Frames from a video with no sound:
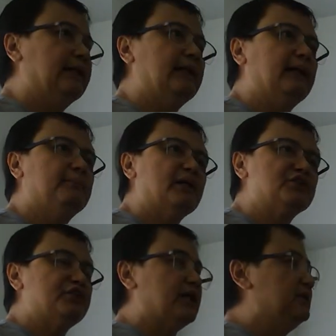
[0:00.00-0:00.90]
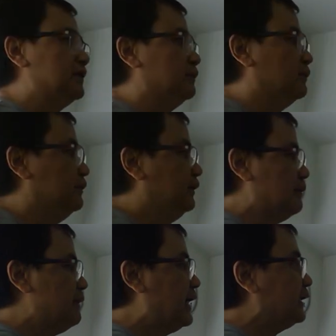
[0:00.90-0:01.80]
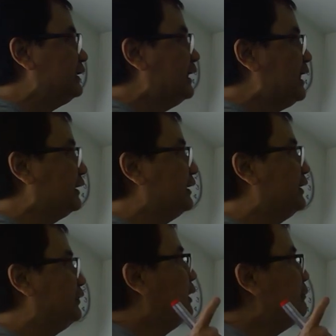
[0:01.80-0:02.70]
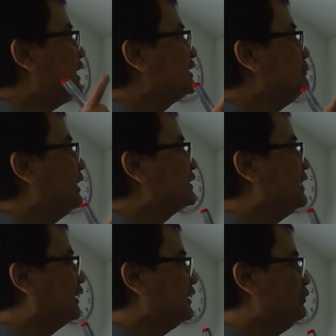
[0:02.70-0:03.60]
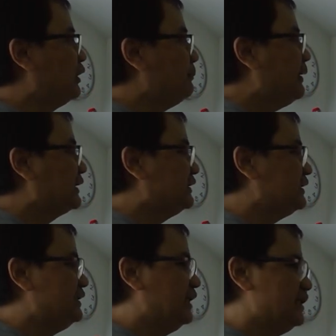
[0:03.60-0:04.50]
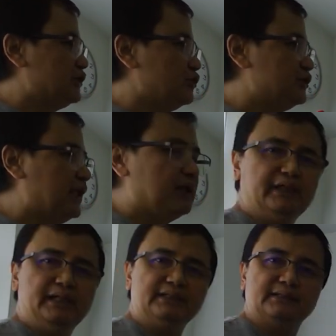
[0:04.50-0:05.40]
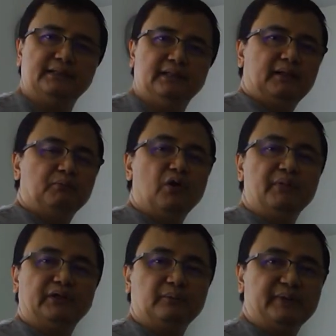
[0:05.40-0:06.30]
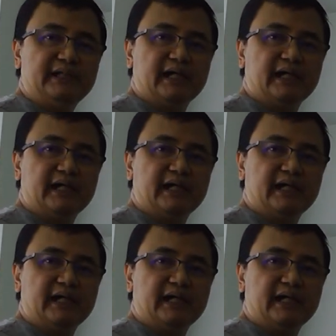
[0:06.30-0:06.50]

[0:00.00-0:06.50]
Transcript: ng uh, pag-check nito, makita natin, ma-maximize natin yung capacity niya is to check its moment of